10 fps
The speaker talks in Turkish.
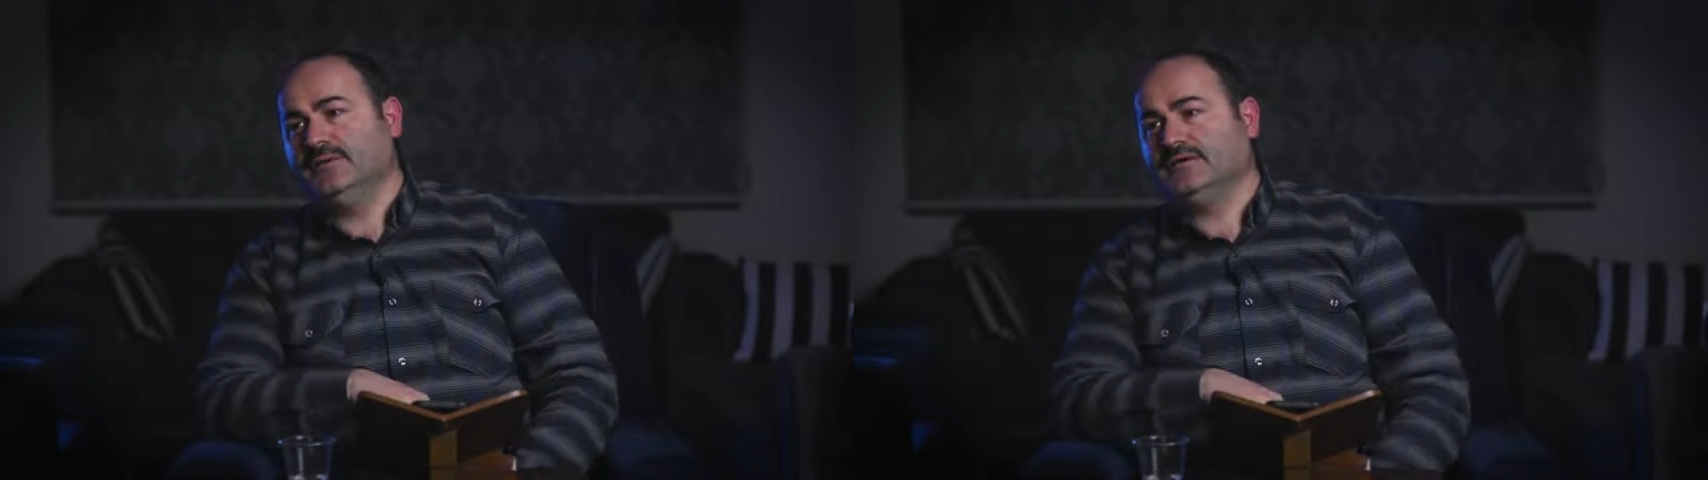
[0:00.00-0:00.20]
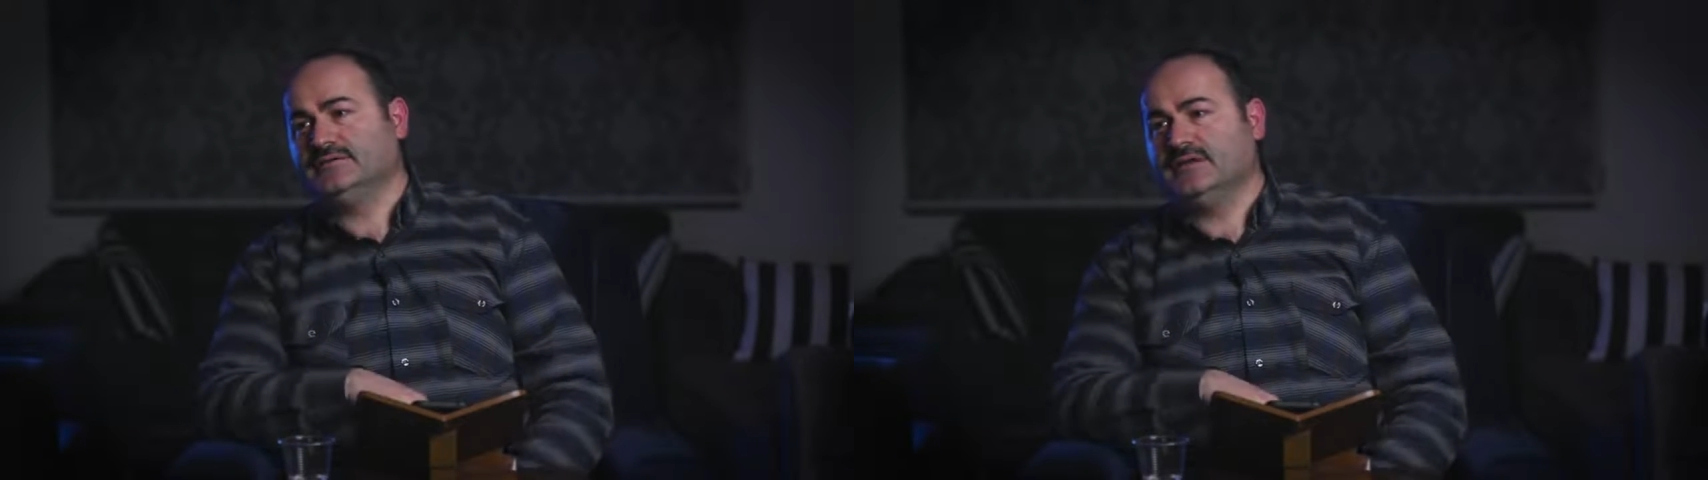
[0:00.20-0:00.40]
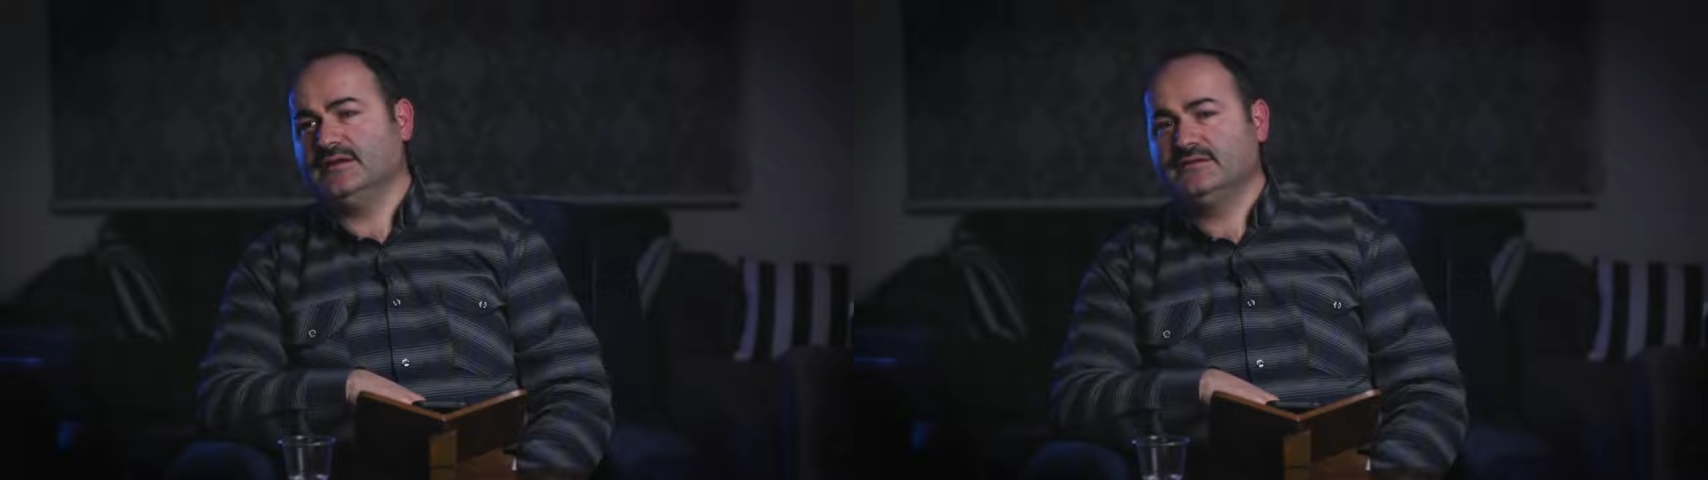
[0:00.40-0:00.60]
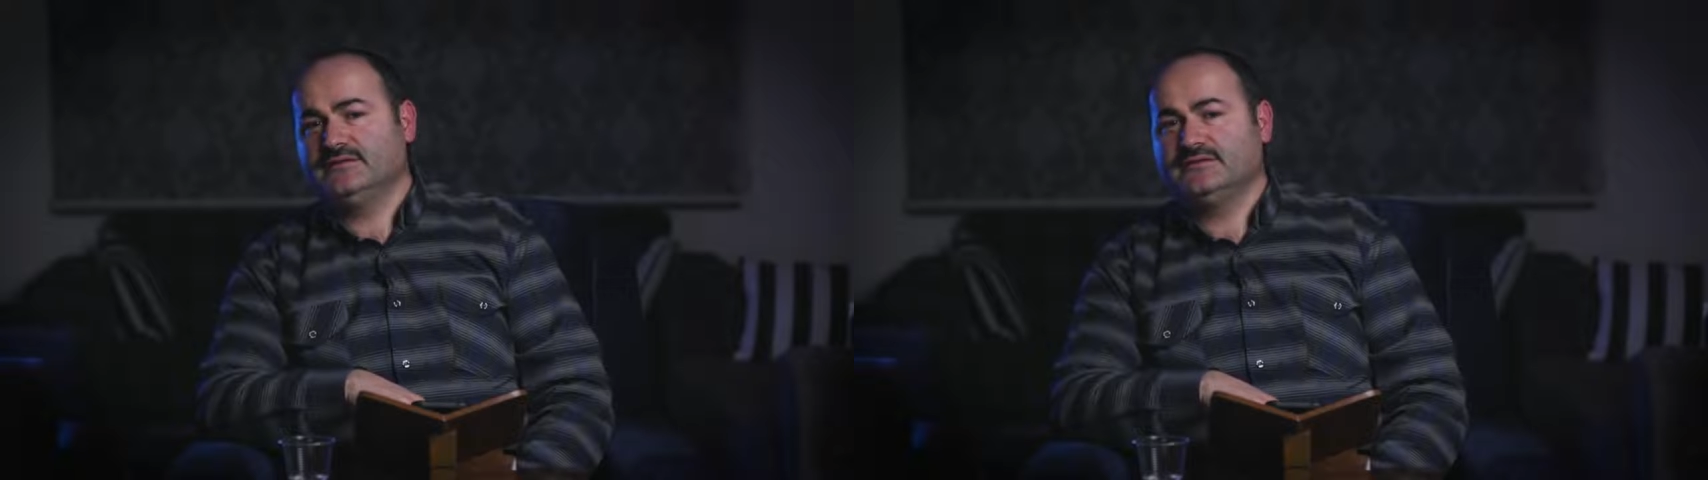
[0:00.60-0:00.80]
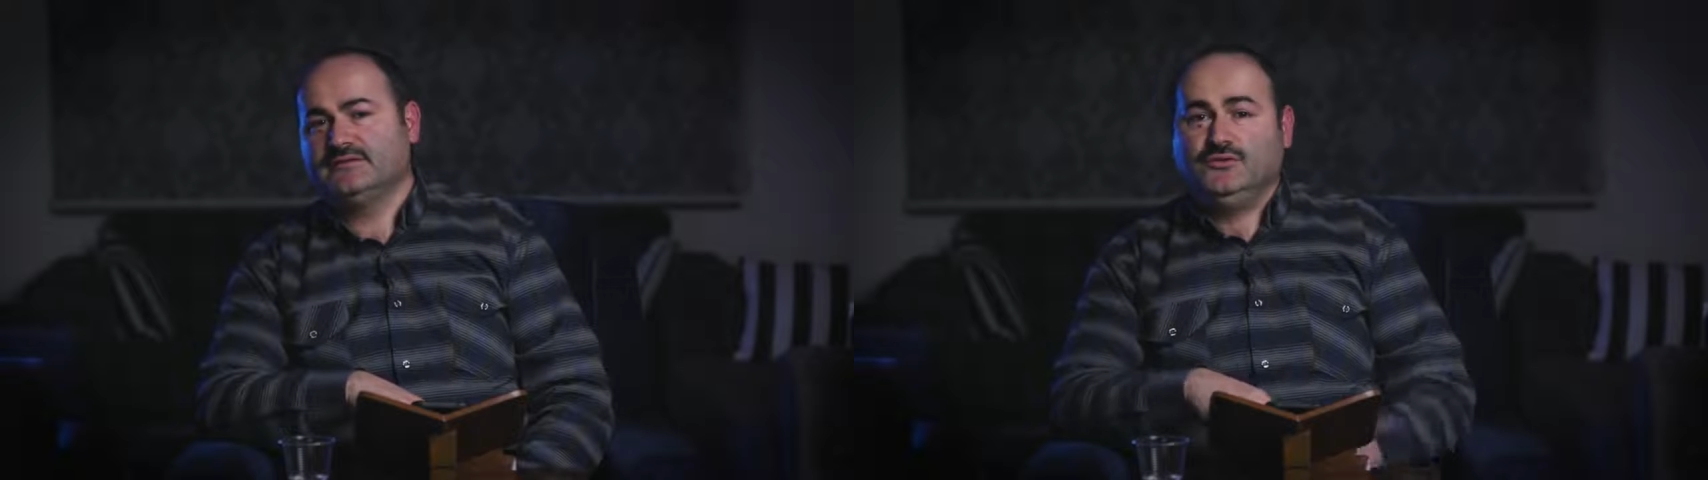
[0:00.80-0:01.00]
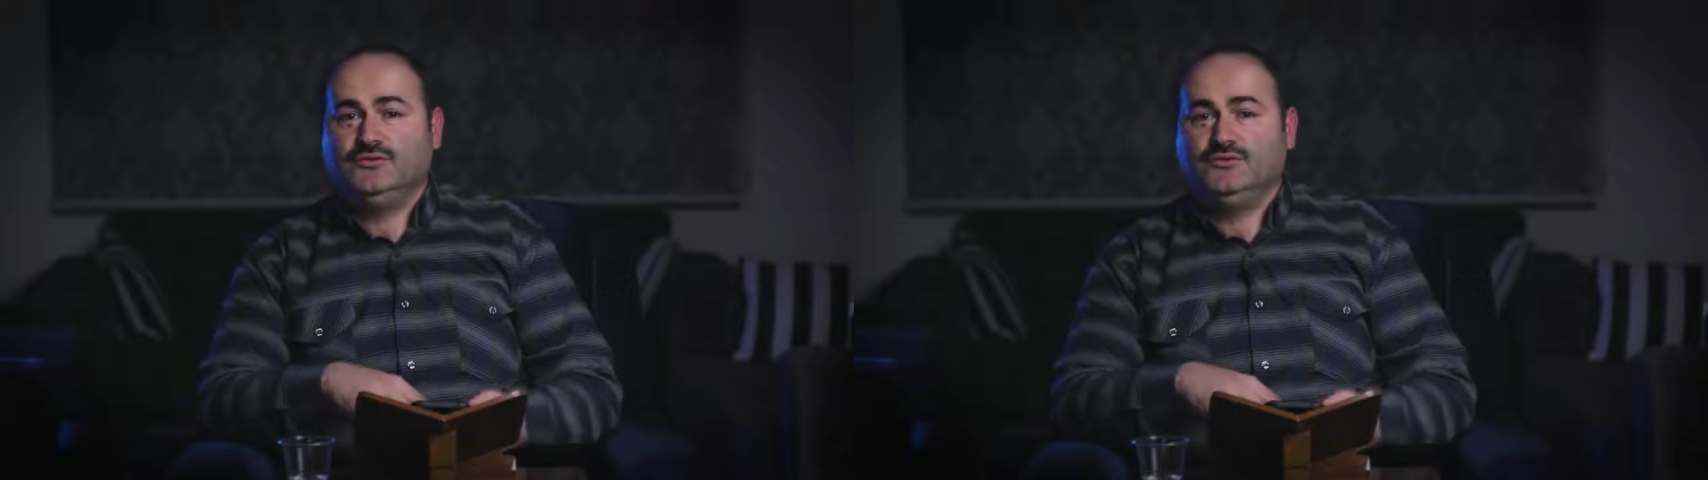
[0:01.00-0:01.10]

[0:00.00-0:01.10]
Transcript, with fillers: beslenir,